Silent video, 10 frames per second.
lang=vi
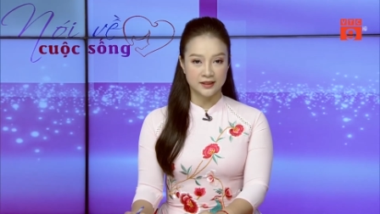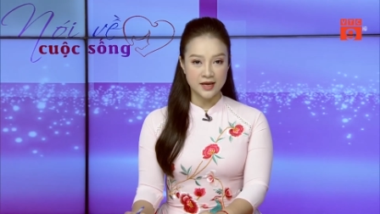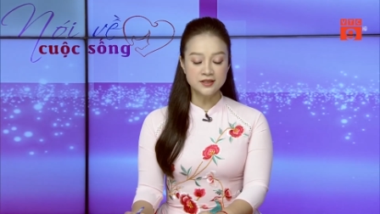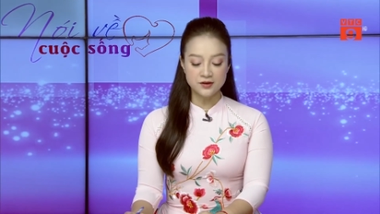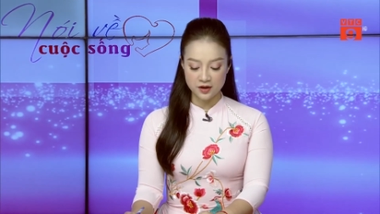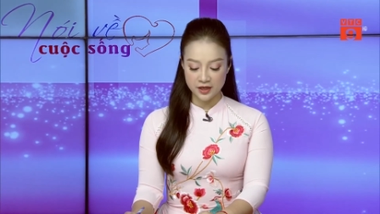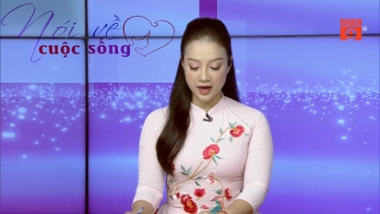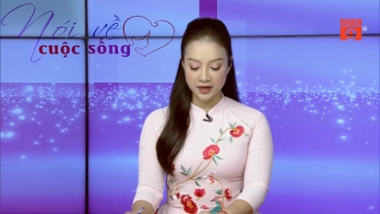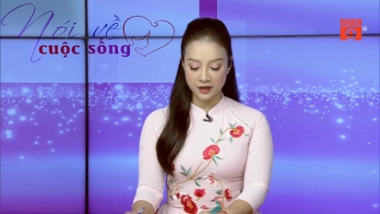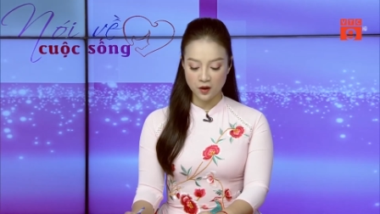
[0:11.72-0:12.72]
Tết dương lịch
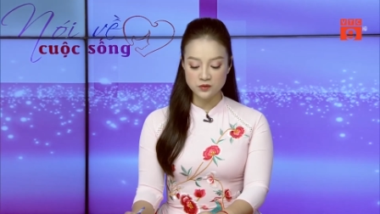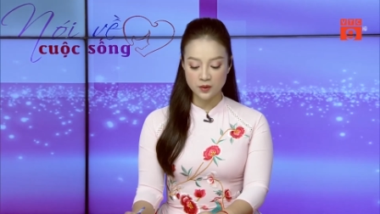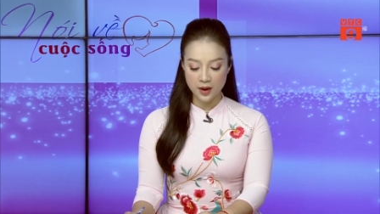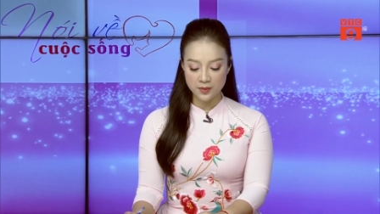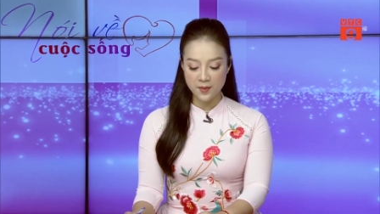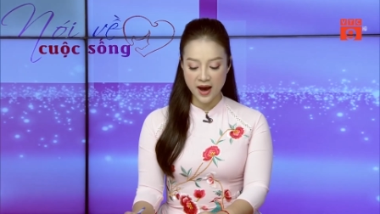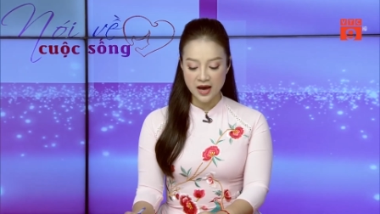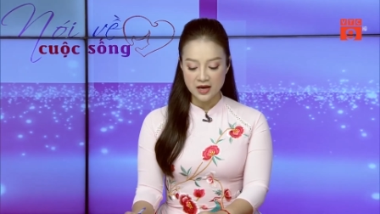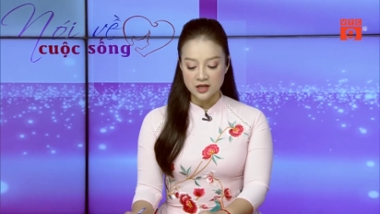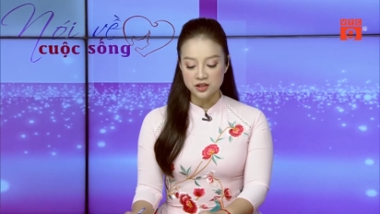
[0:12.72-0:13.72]
hai nghìn không trăm hai mươi ba,
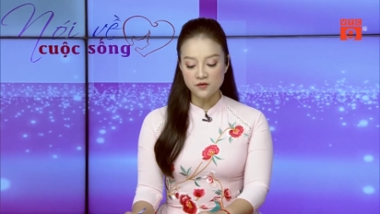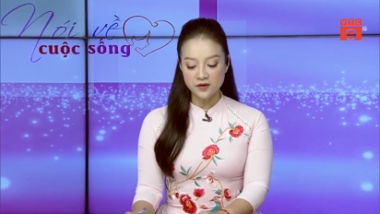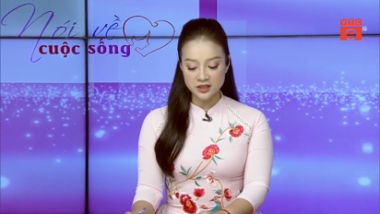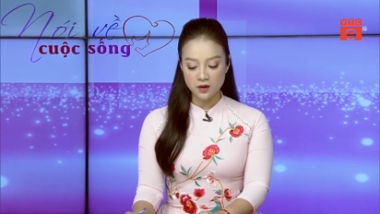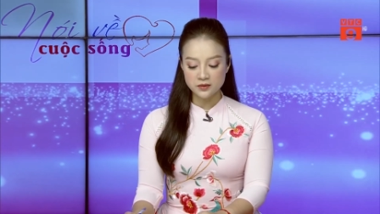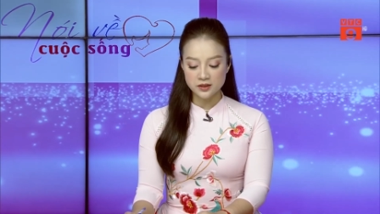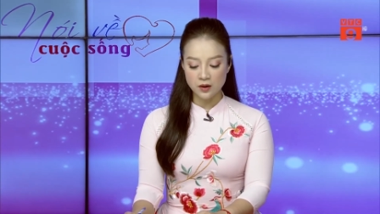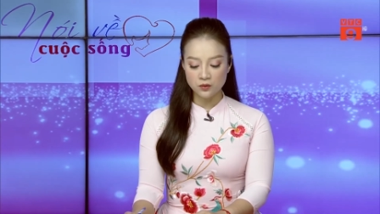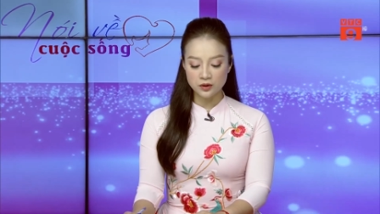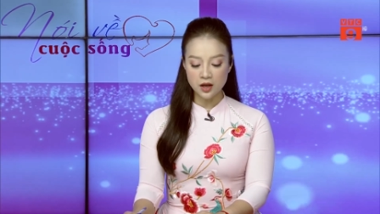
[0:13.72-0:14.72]
trước và trong
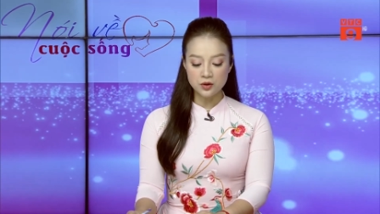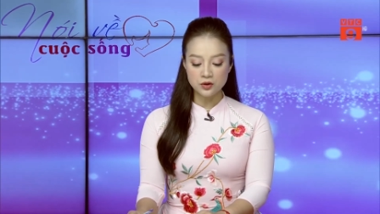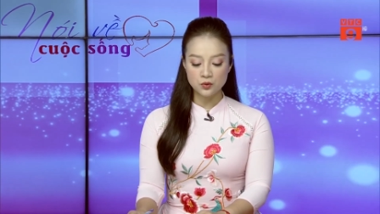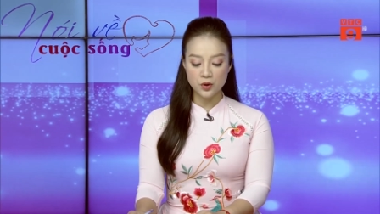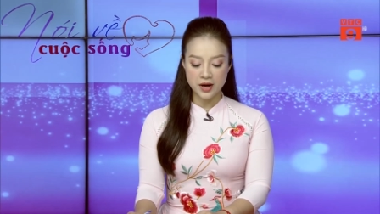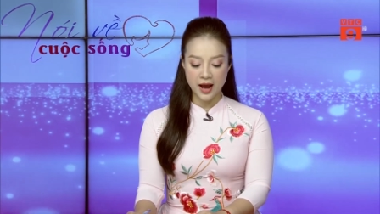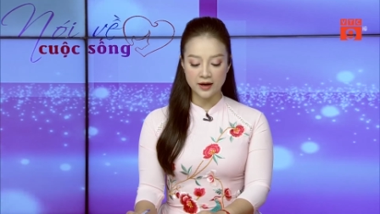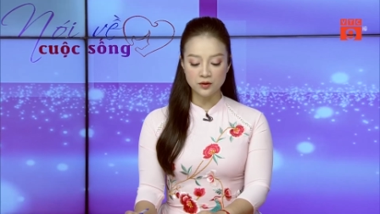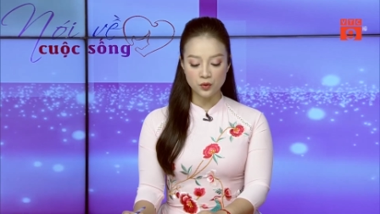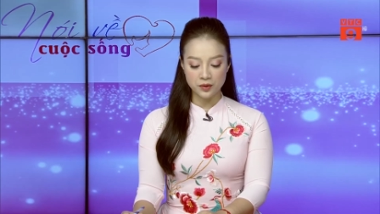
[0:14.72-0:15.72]
sau Tết Nguyên
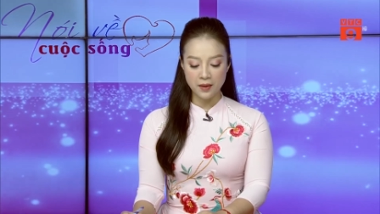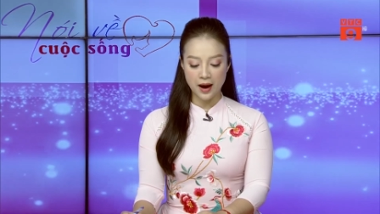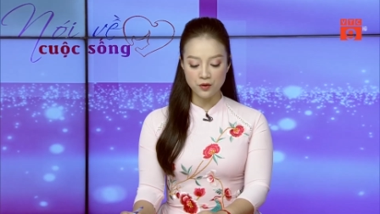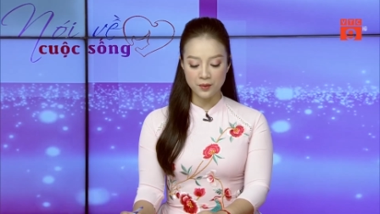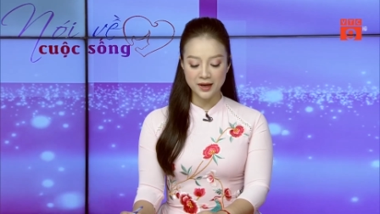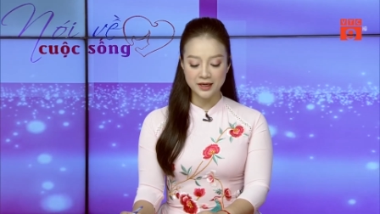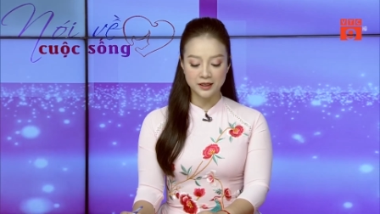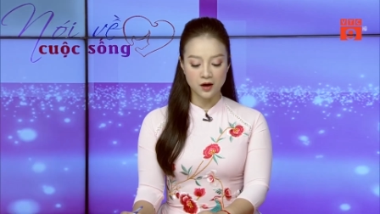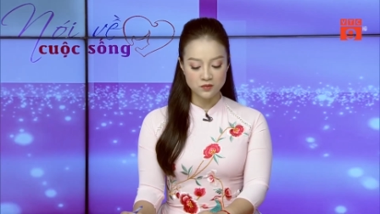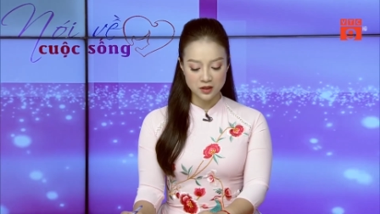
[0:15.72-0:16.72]
đán Quý Mão năm hai
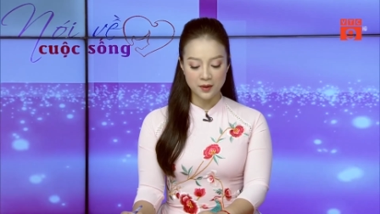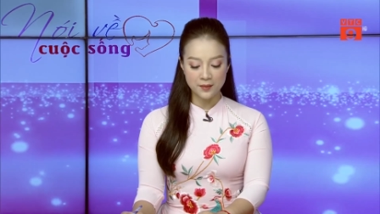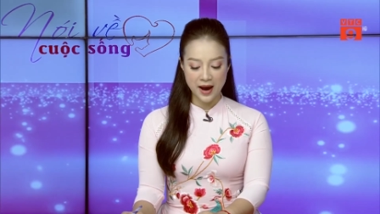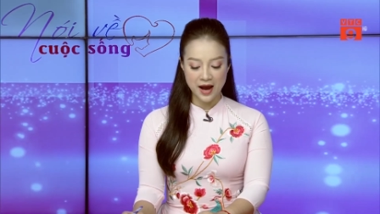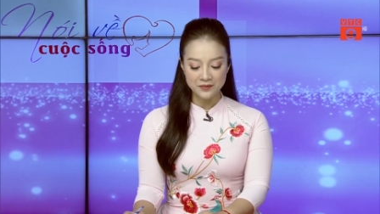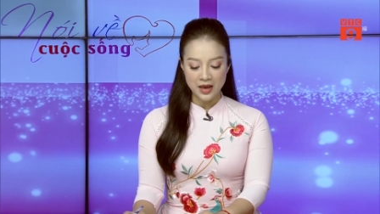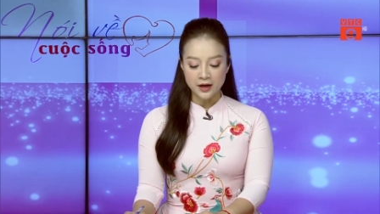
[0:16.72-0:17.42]
nghìn không trăm hai mươi ba.